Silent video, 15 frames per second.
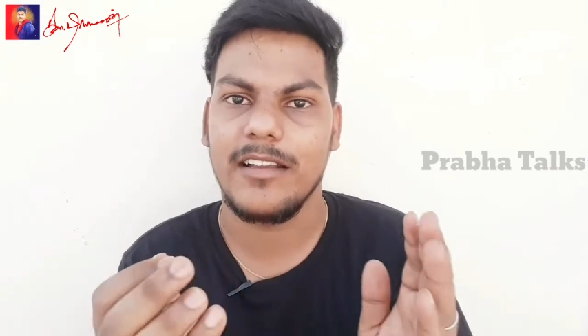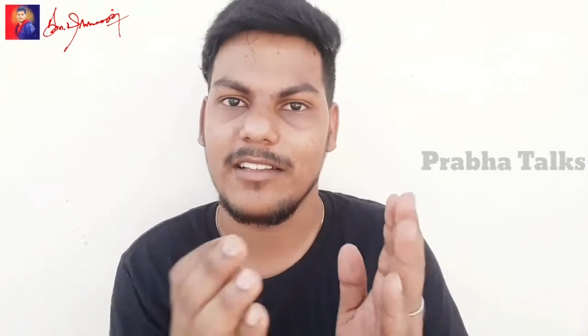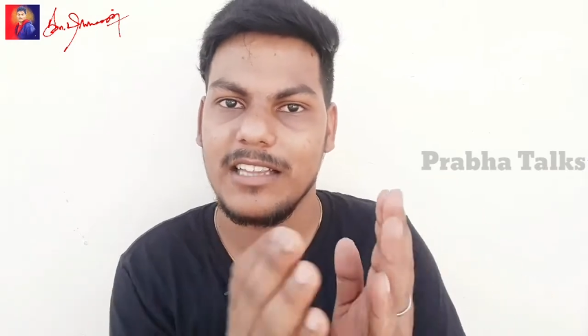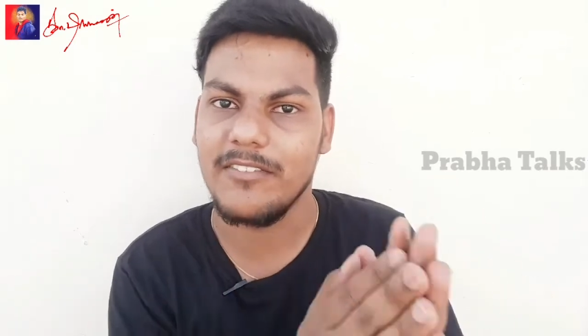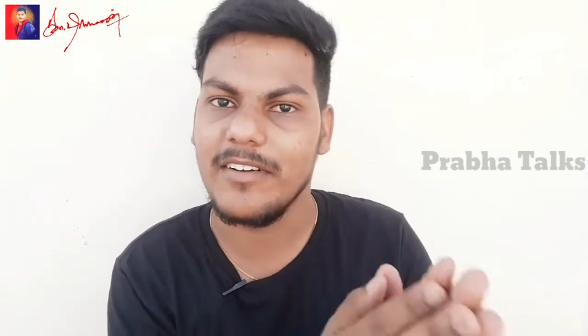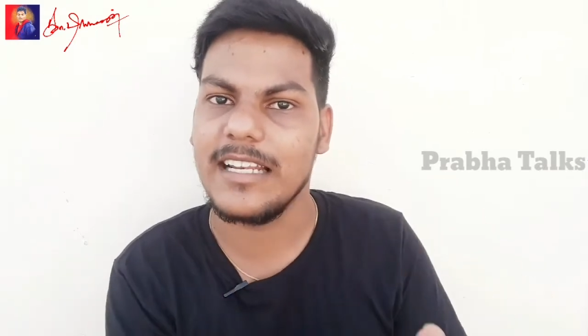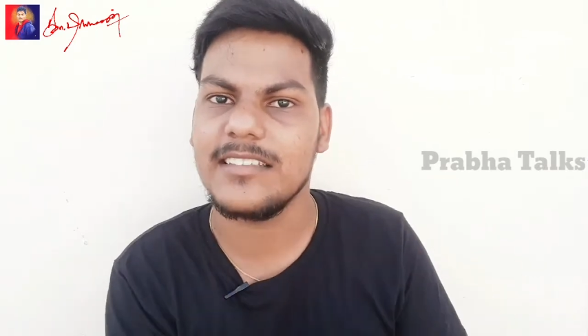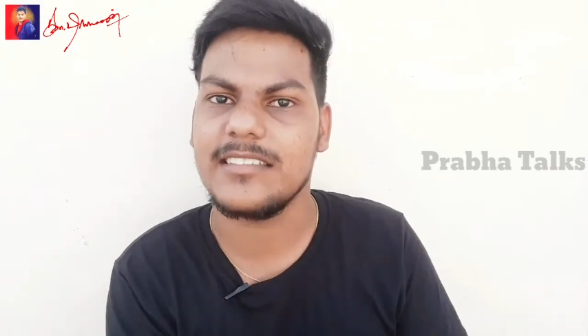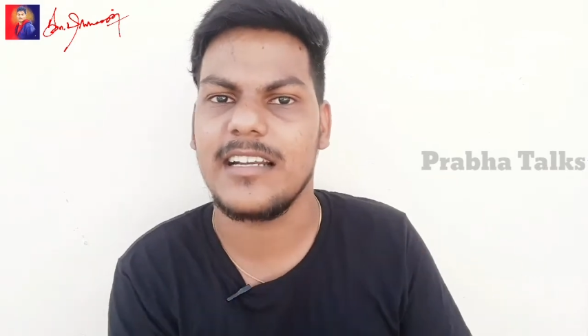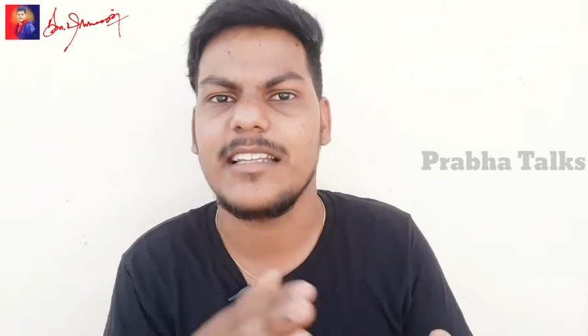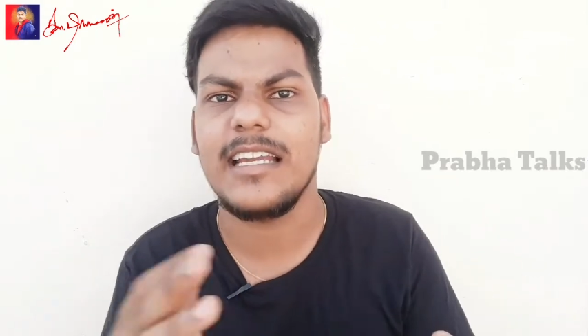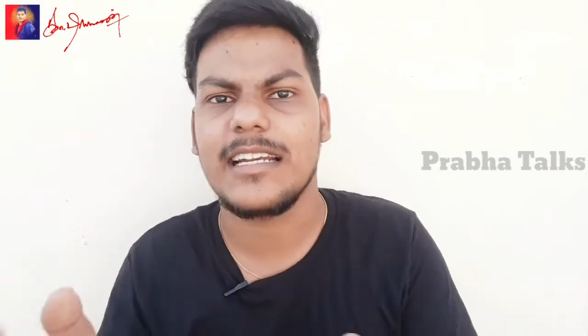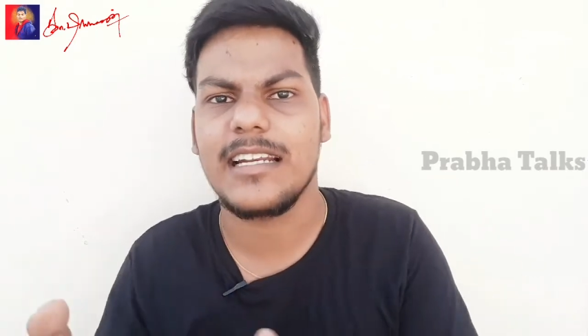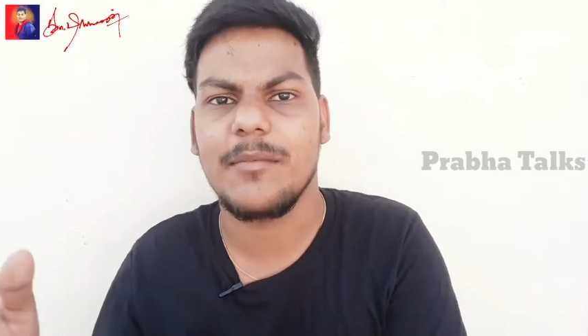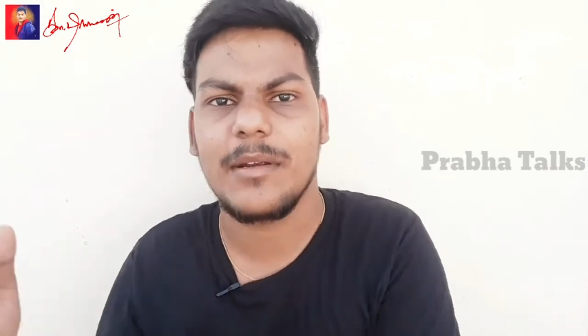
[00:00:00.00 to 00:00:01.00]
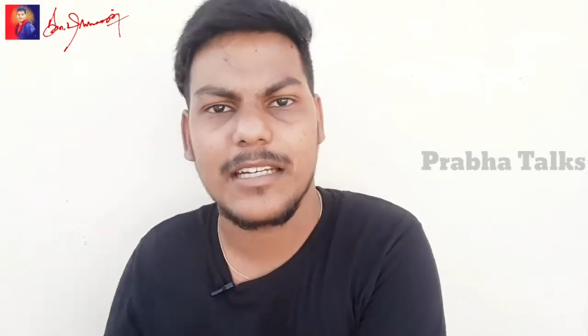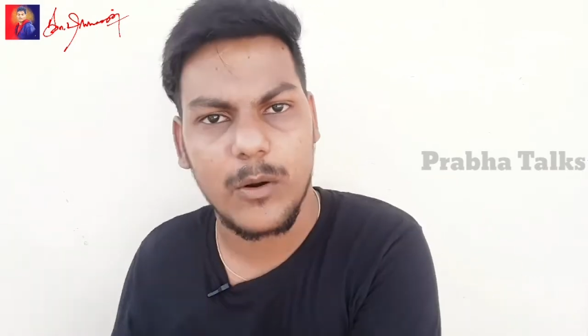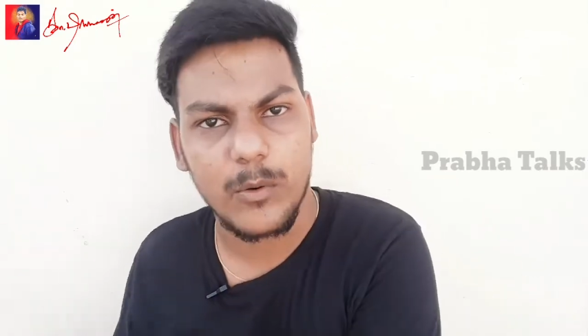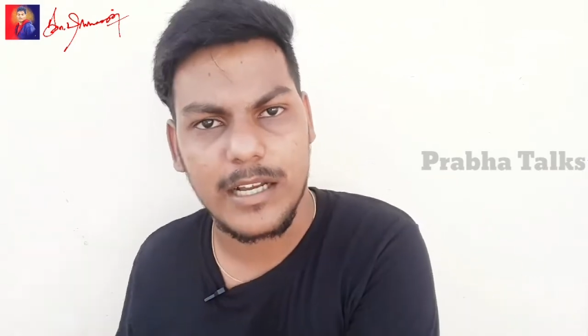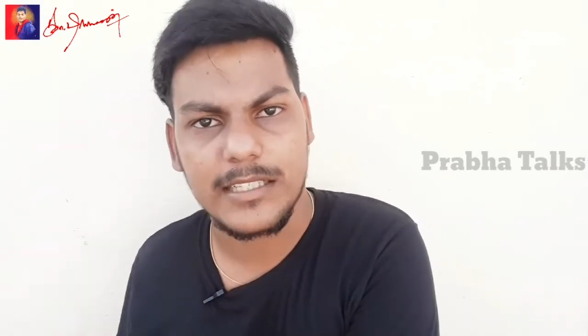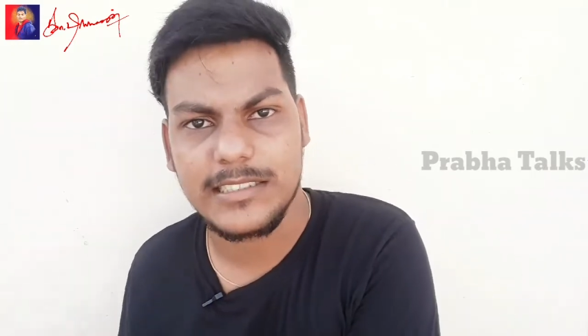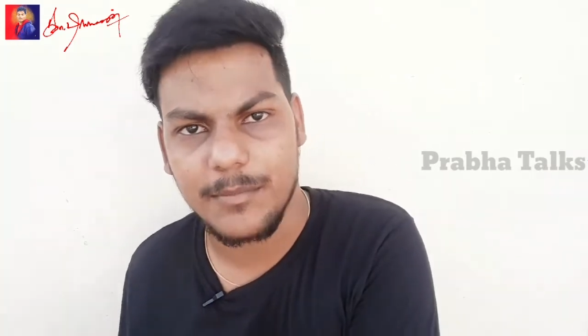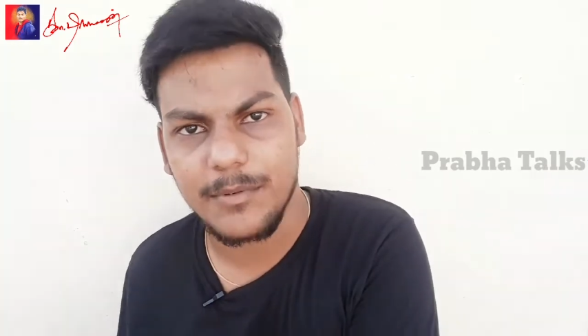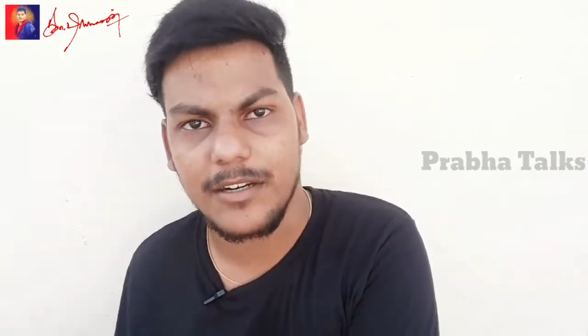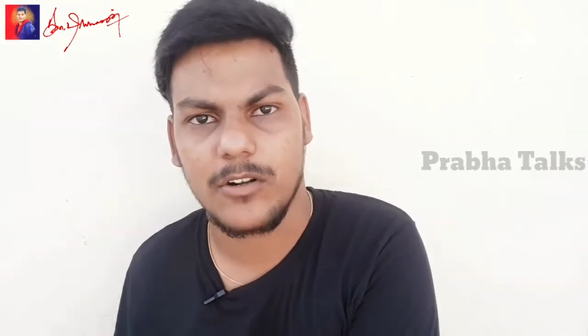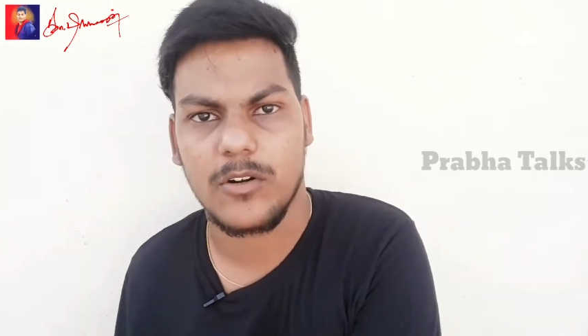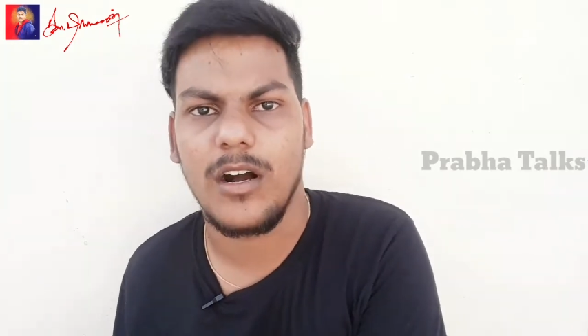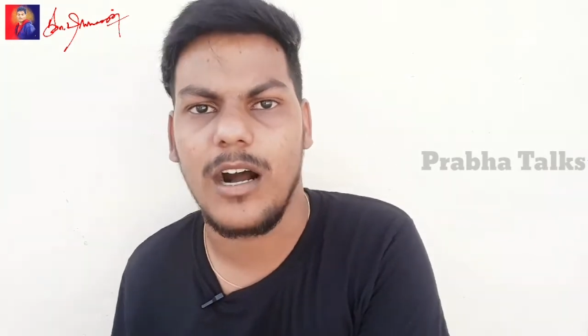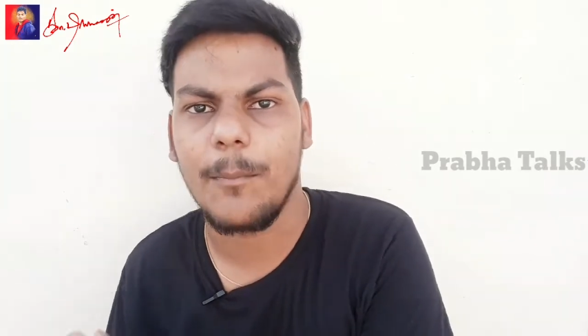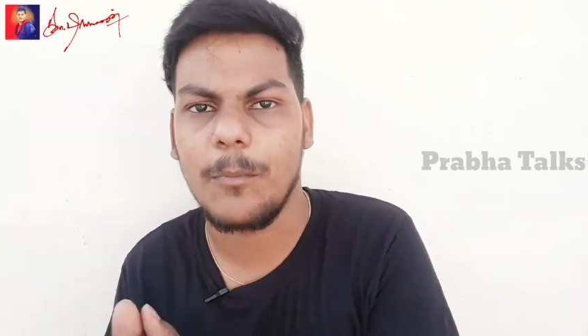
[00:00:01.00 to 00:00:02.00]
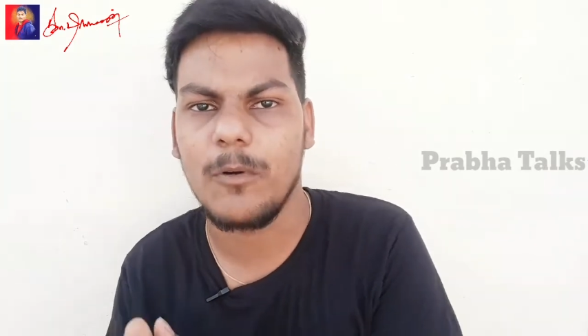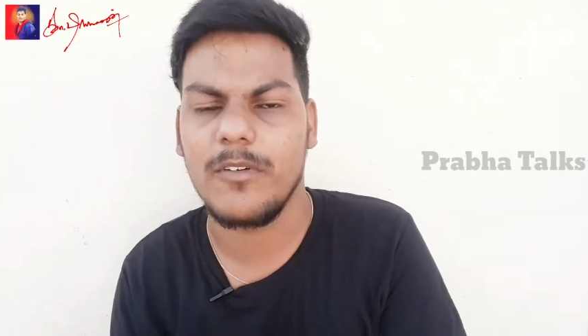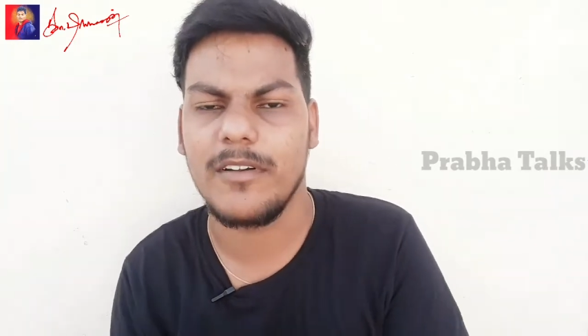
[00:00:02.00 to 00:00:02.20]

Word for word: இந்த வைரஸ்னால தான் எக்கனாமிக் டவுன் ஆச்சு அப்படின்றோம் அப்போ